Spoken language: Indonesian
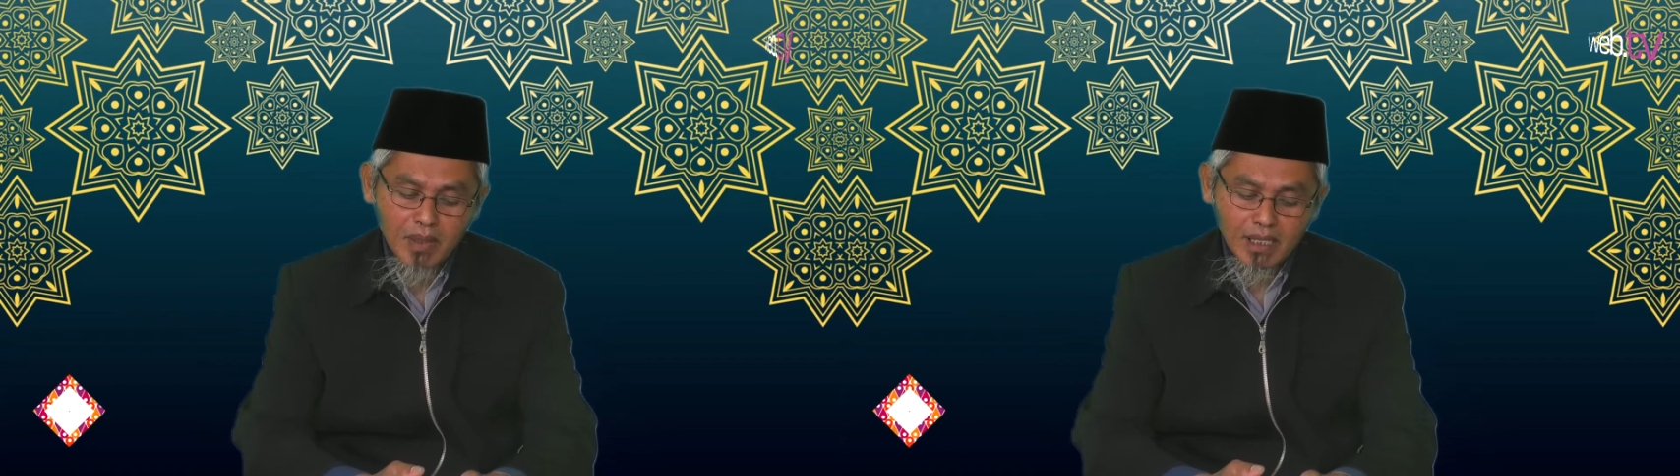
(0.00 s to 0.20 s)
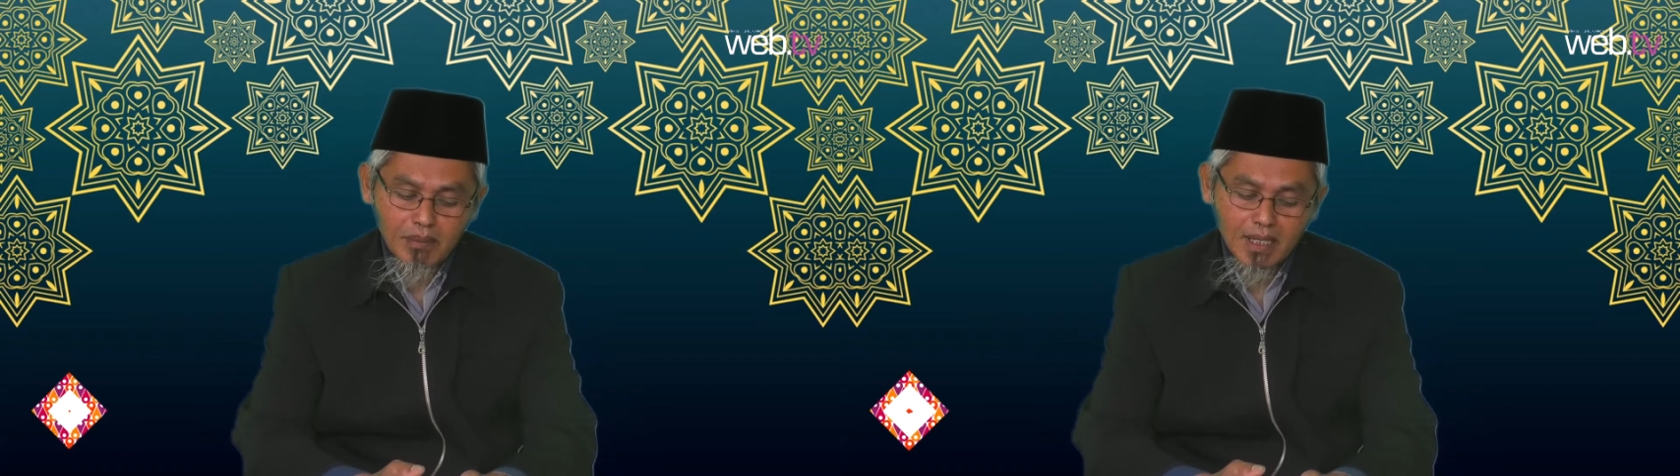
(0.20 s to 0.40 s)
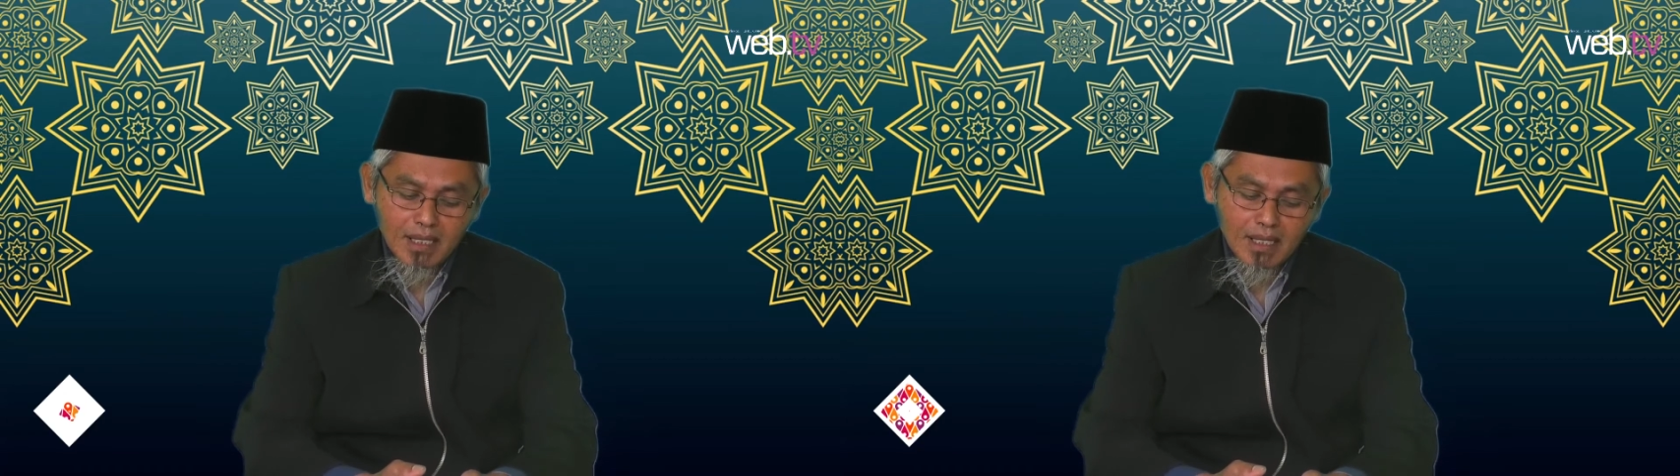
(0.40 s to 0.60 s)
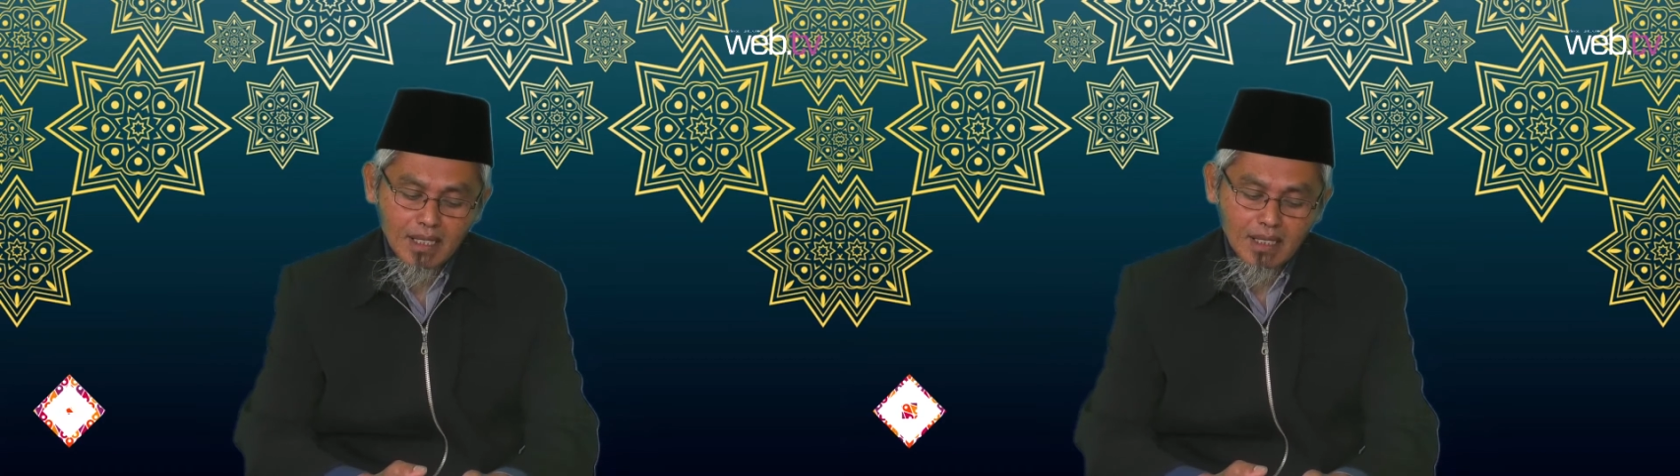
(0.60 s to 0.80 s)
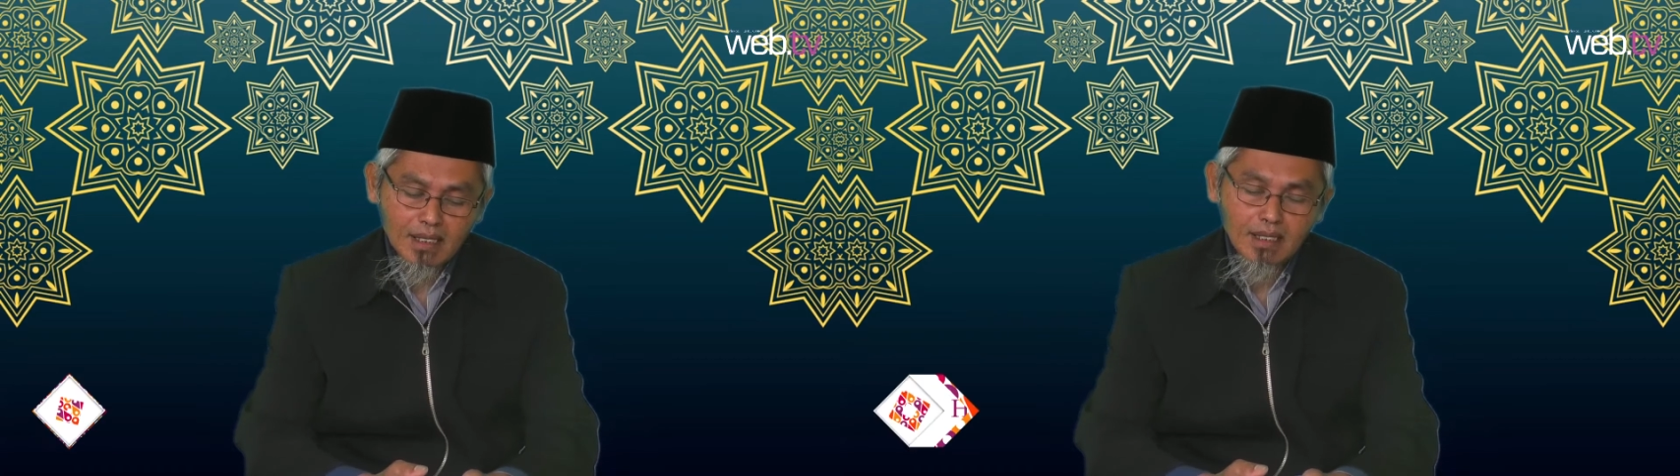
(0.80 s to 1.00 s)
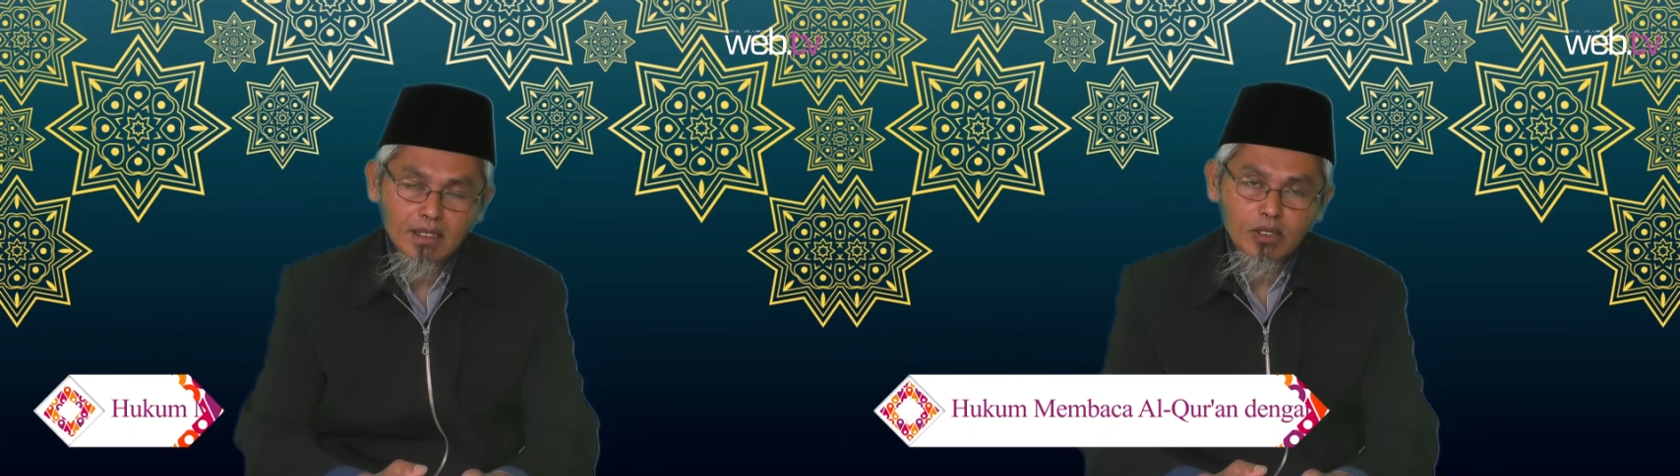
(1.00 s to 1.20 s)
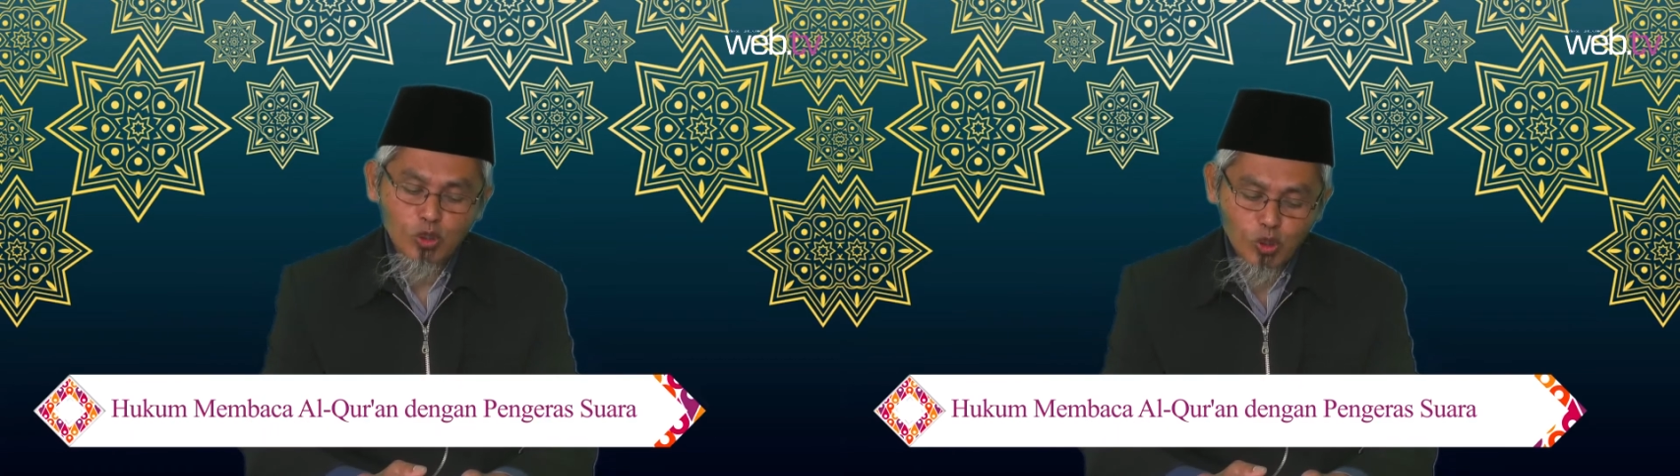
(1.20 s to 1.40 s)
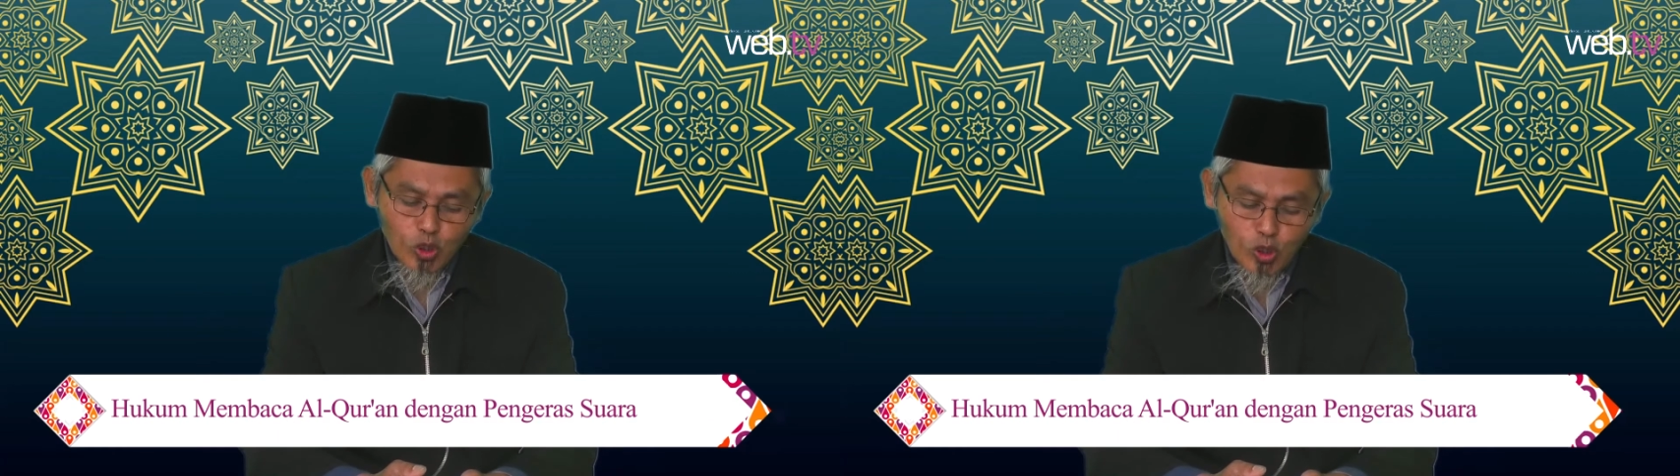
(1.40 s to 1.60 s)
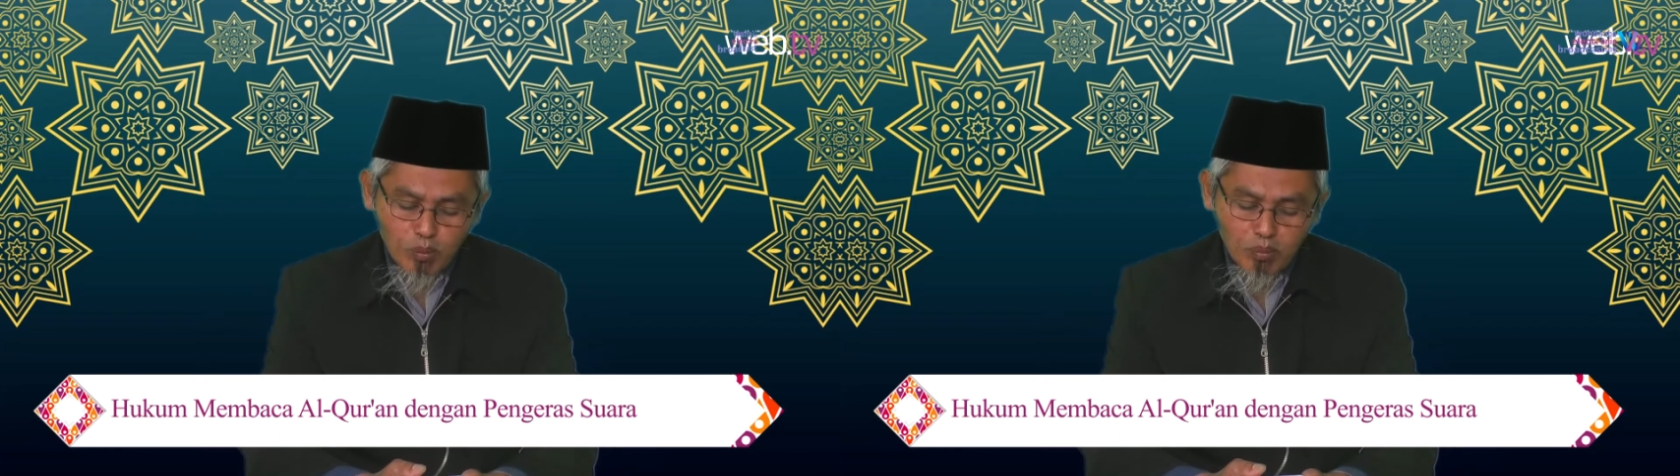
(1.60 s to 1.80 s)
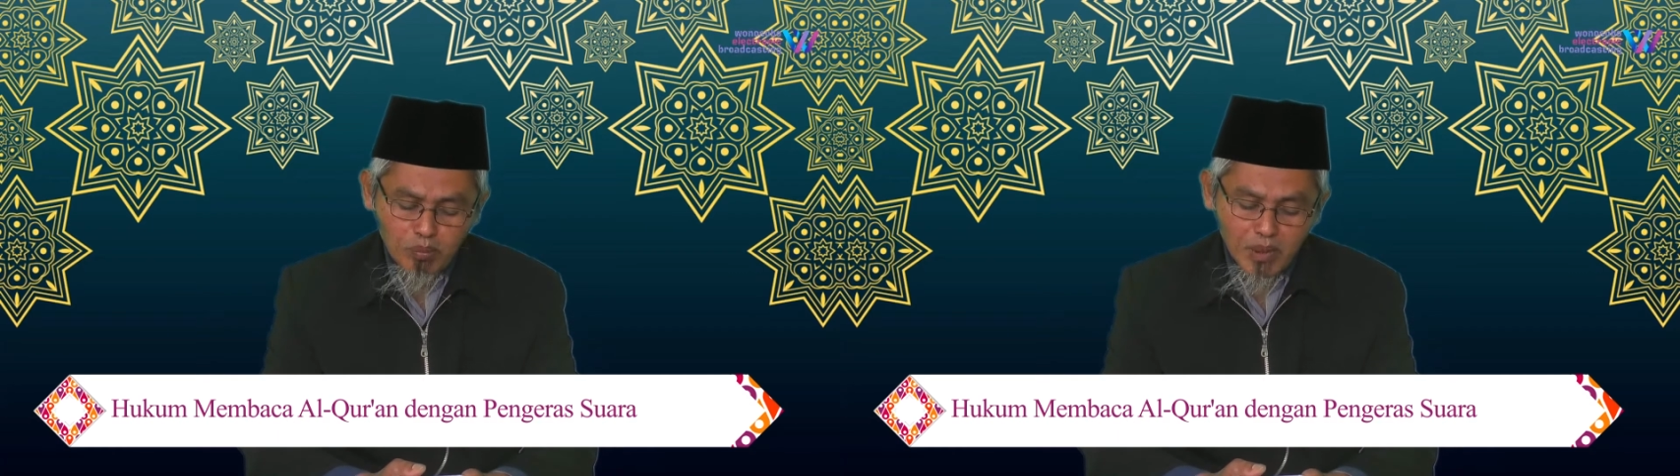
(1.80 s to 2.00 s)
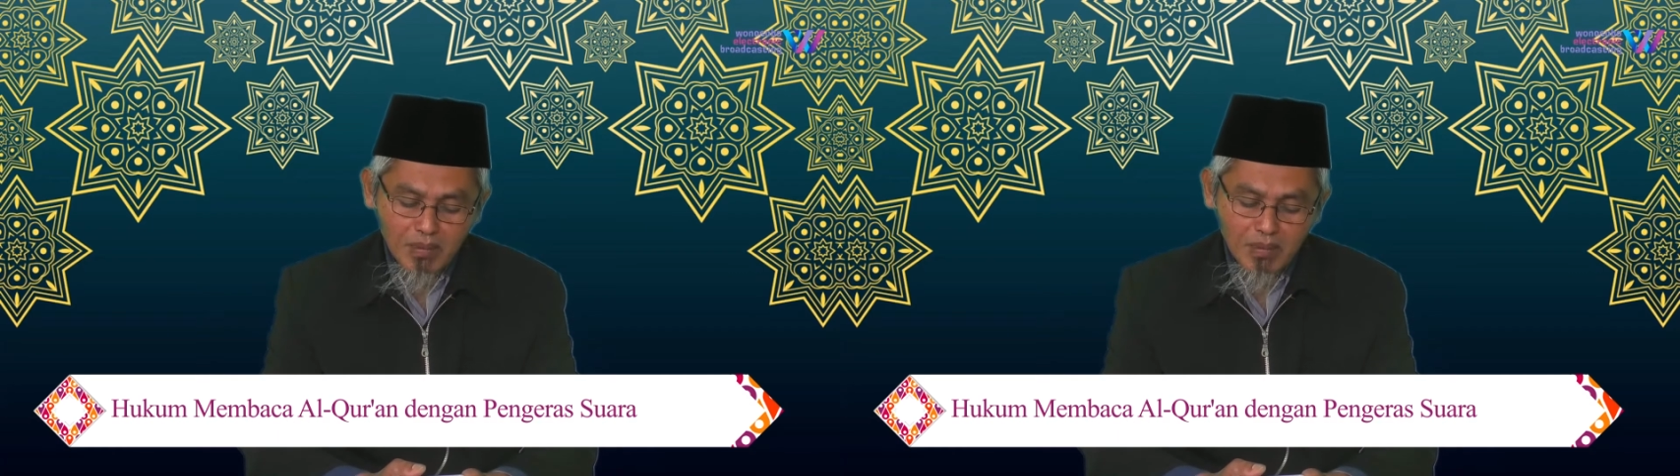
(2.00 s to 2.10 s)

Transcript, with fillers: Bagaimana hukum